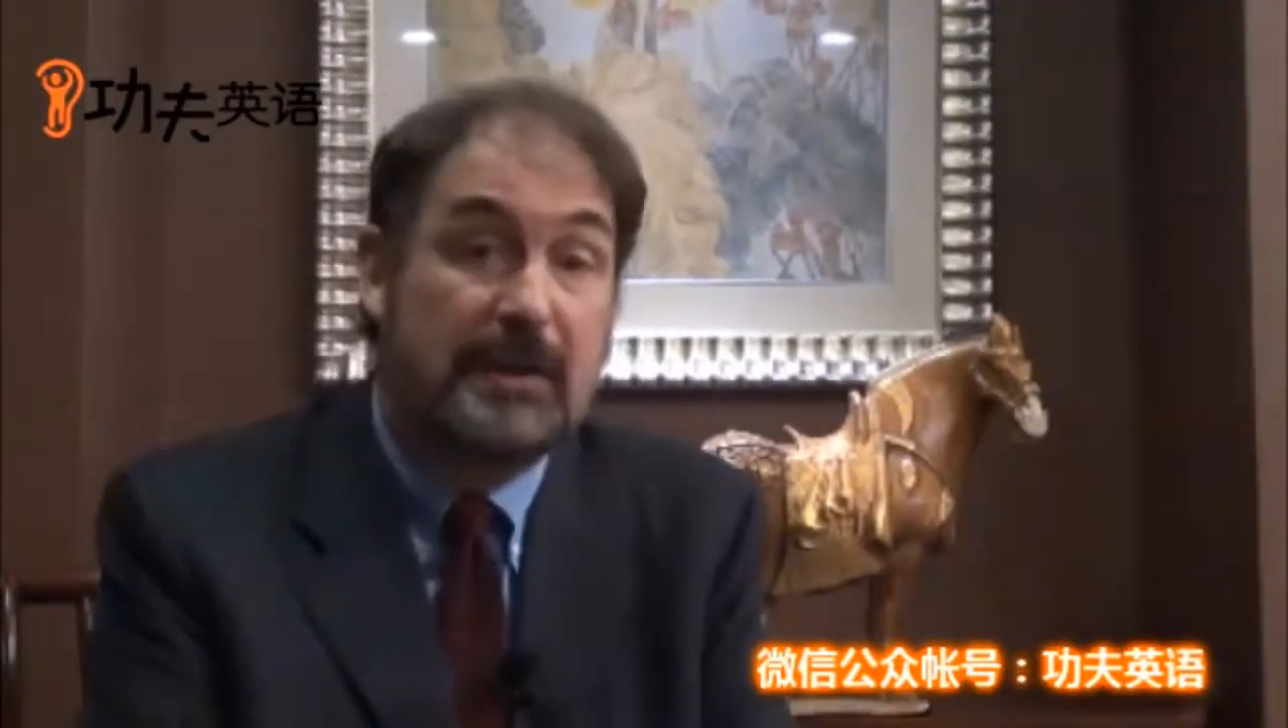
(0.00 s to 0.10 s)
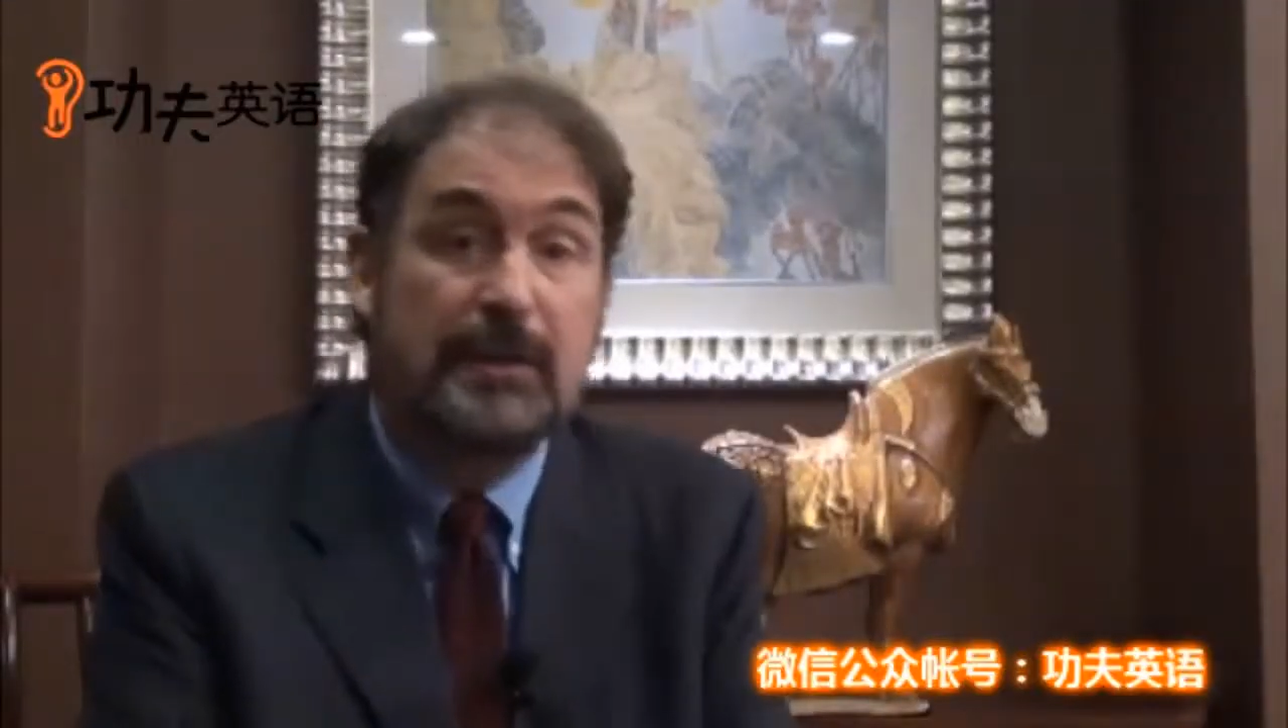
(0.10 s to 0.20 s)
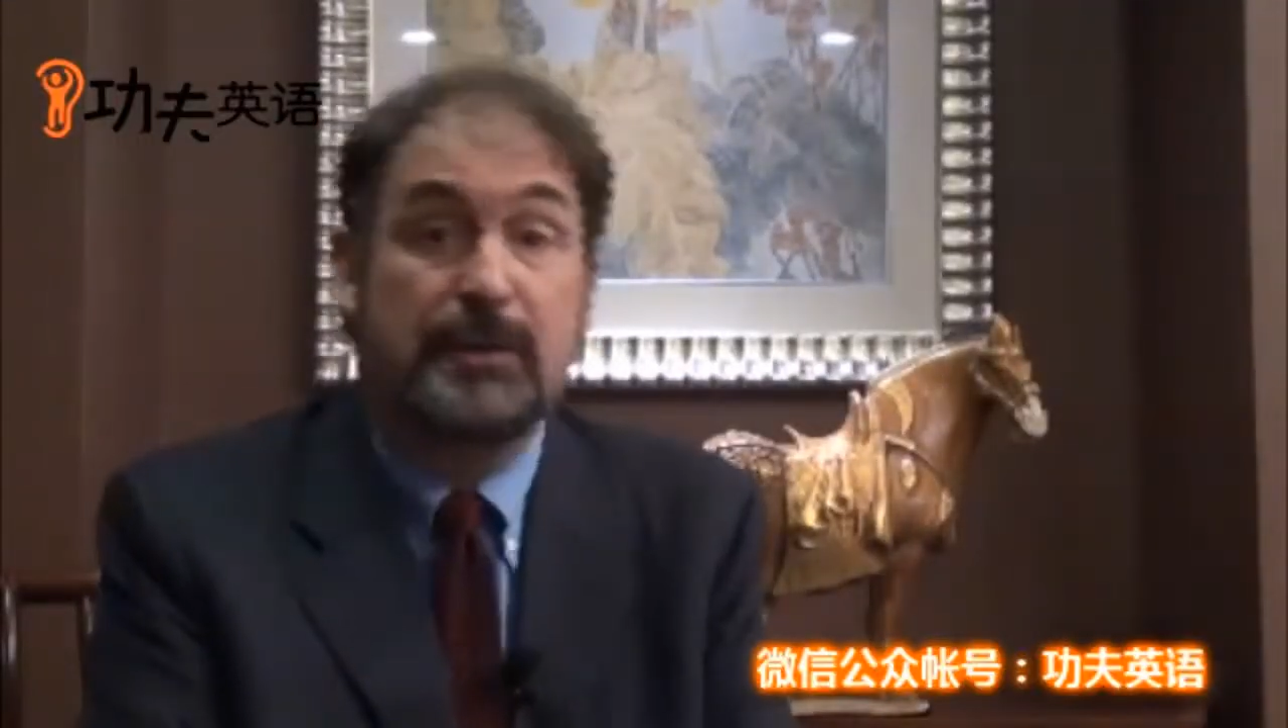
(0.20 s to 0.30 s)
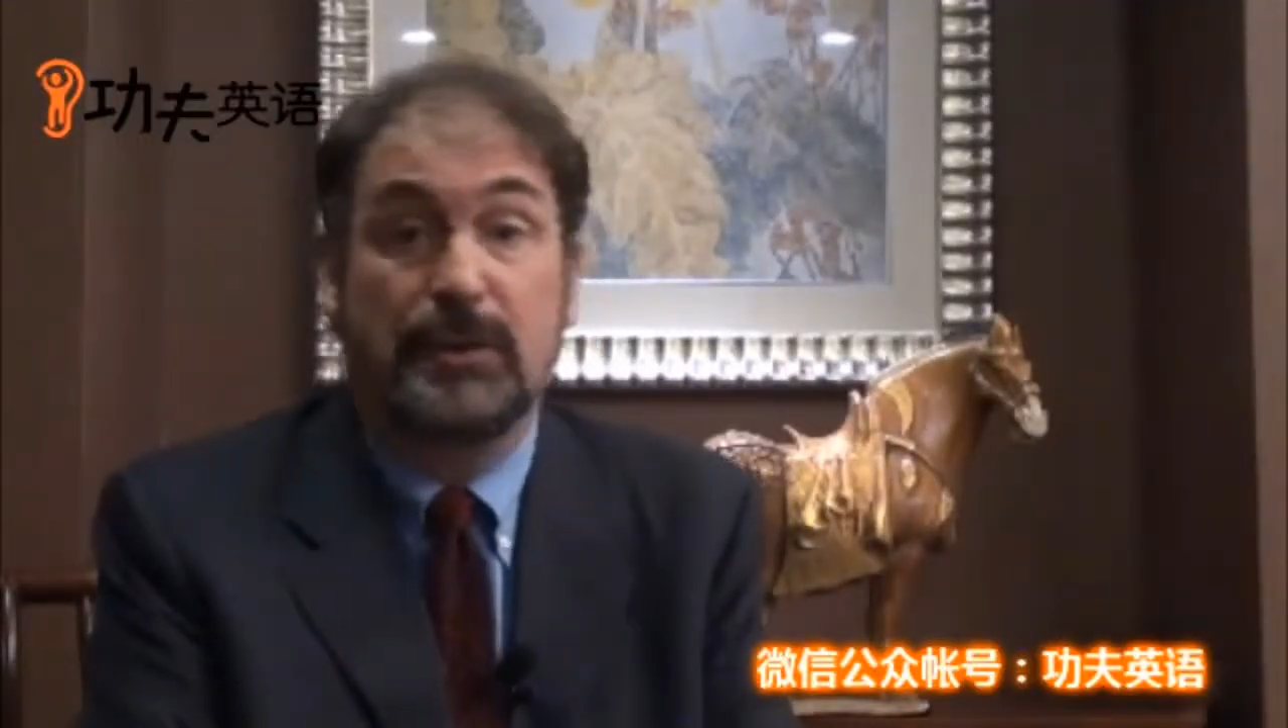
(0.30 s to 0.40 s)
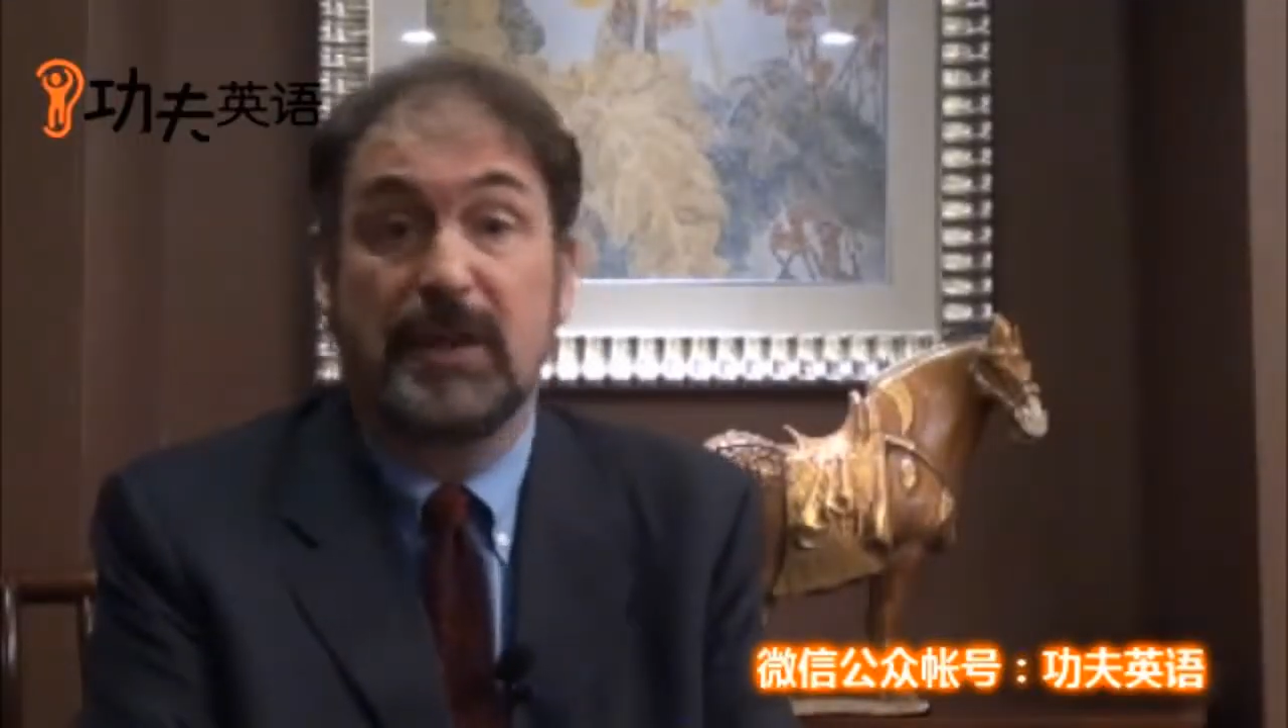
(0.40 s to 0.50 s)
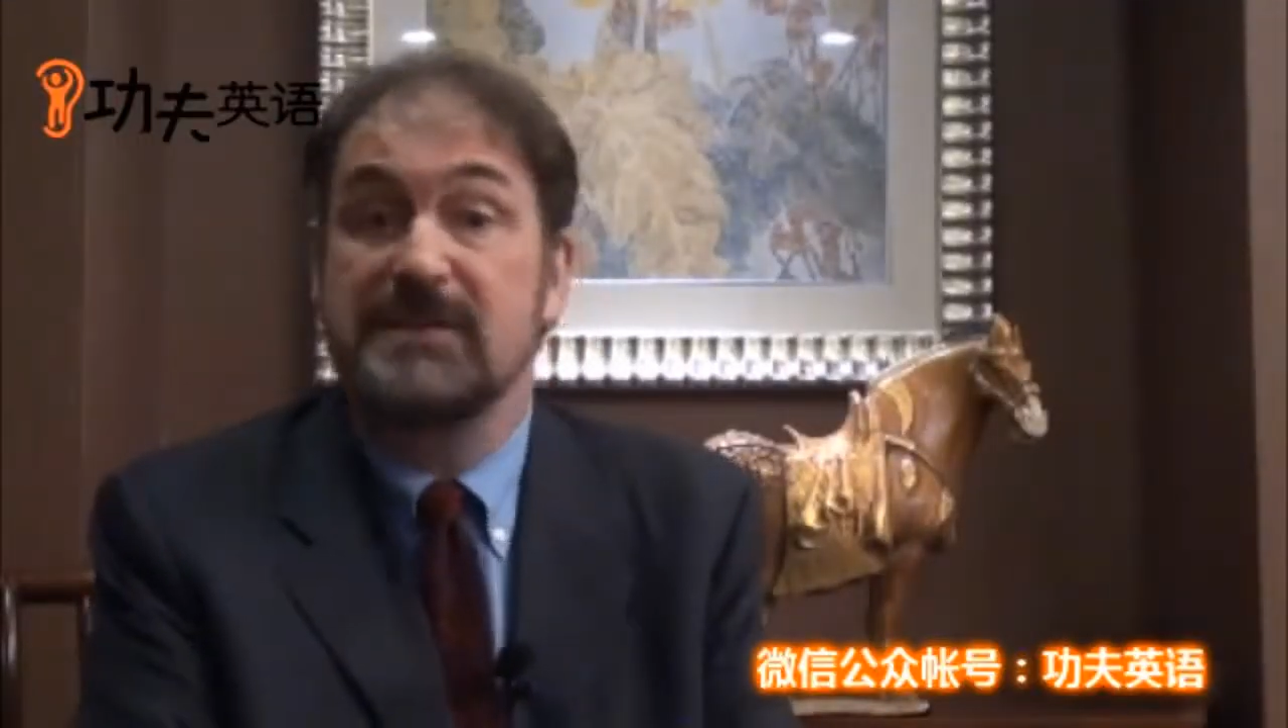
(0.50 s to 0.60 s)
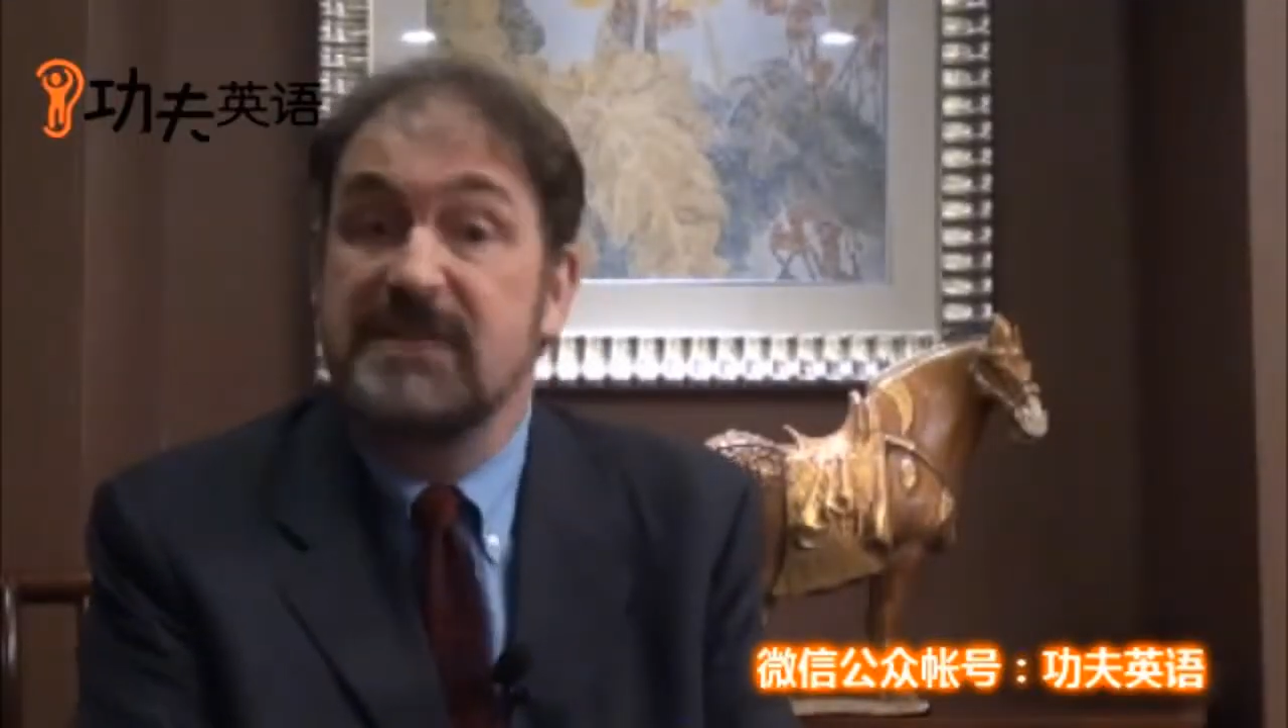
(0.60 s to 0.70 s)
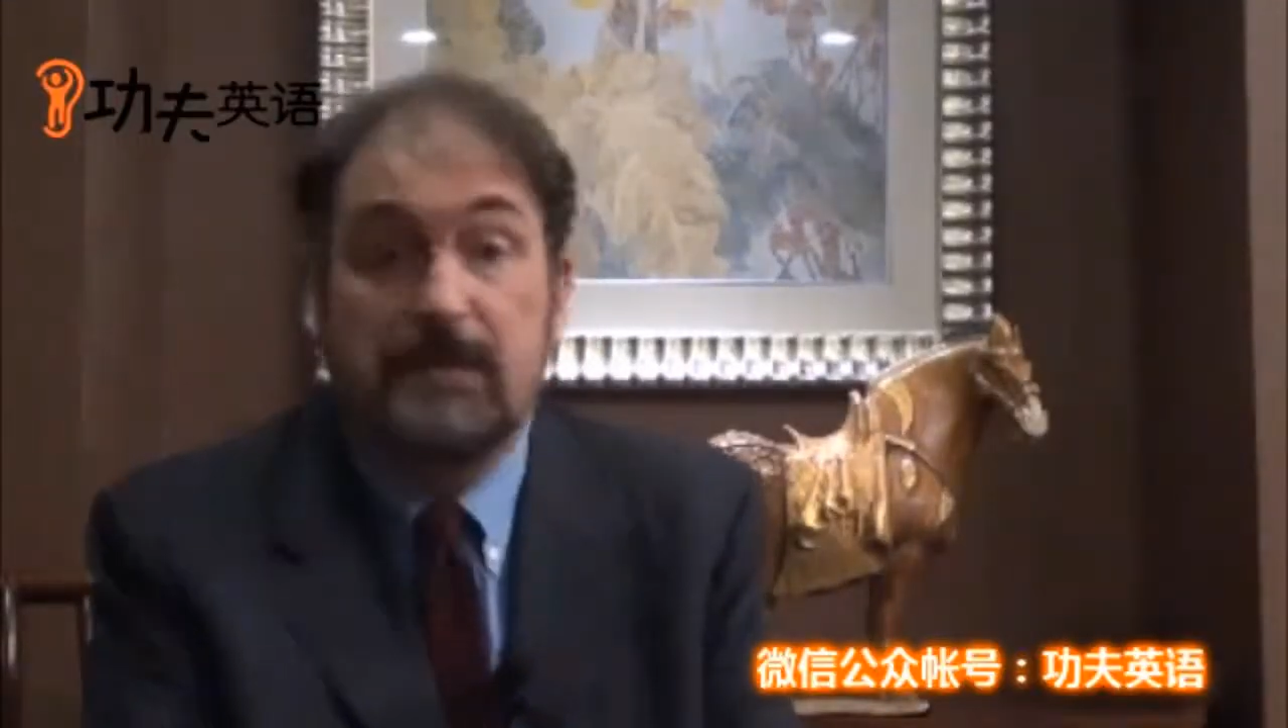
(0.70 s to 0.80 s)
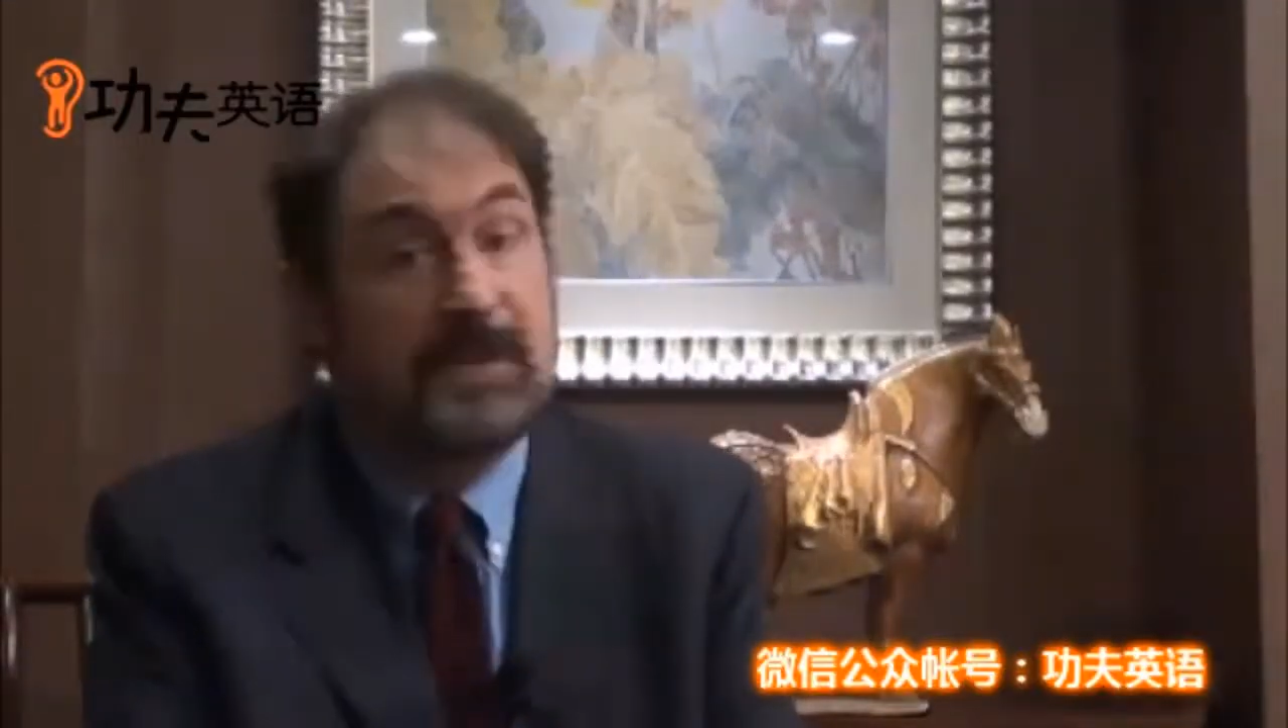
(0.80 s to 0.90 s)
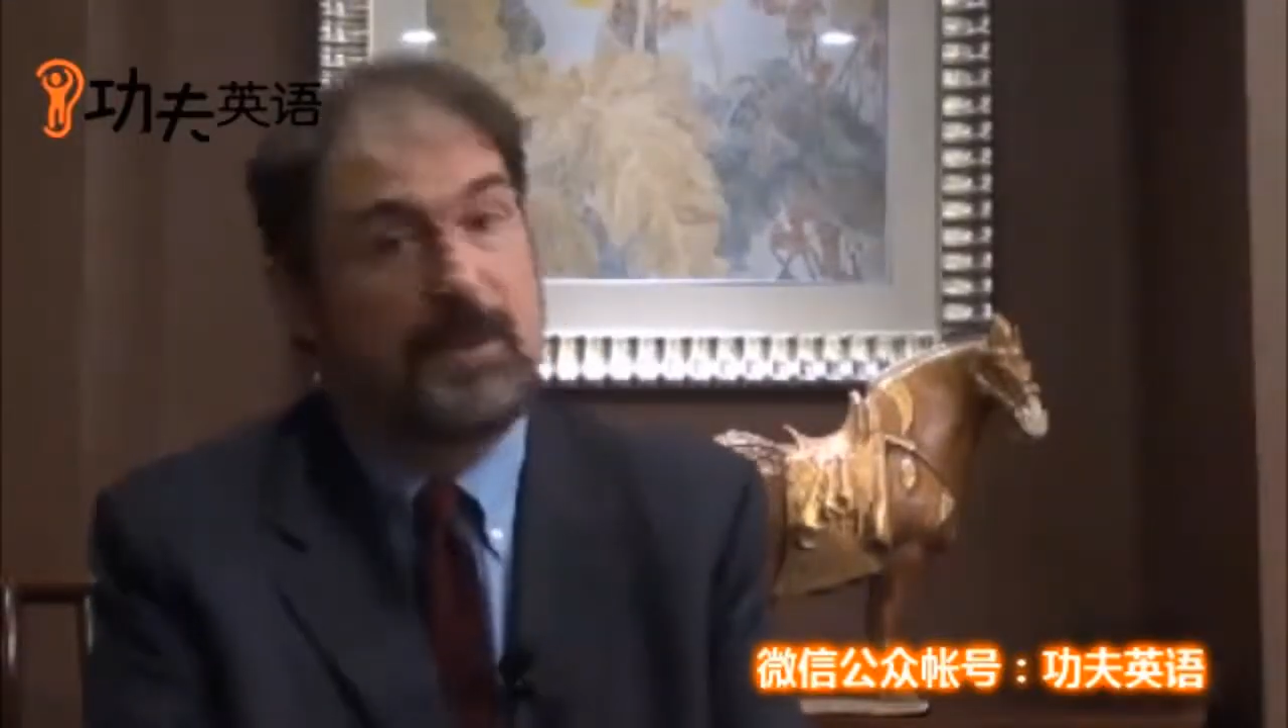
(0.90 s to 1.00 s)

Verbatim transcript: 英语的基本